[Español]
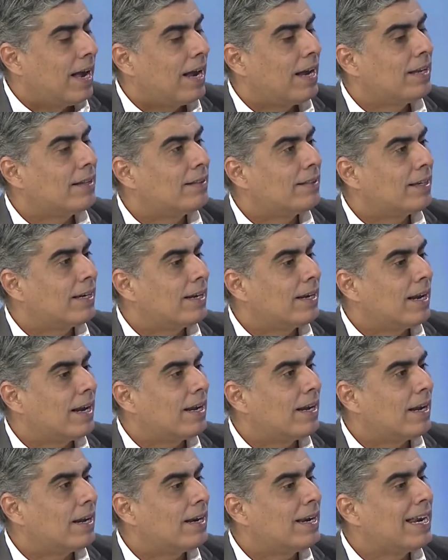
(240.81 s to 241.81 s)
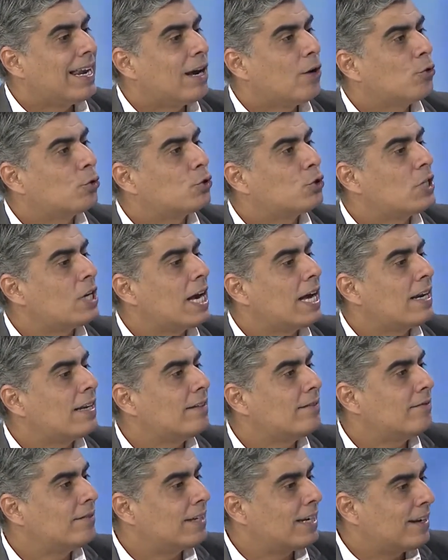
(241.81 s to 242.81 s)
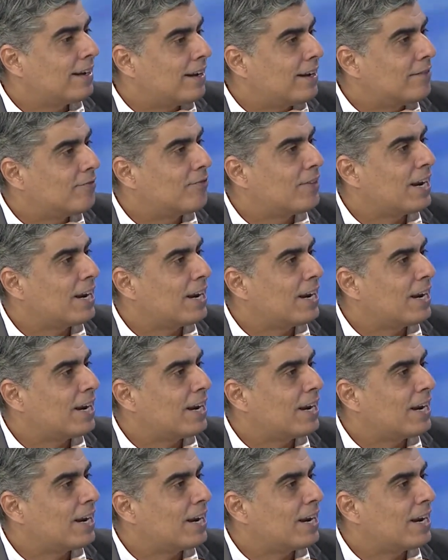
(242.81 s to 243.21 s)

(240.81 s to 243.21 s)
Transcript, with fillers: entre eh, negociar entre,